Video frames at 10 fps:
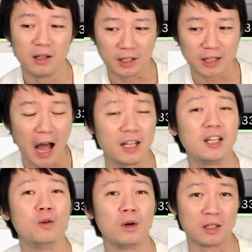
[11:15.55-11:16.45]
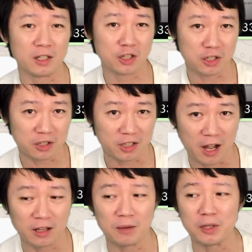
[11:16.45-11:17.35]
你答应了我的这个时
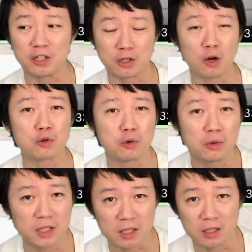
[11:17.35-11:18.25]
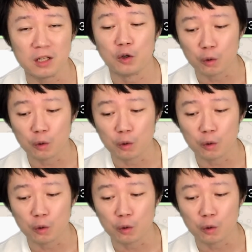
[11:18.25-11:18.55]
间，那么你就要出席。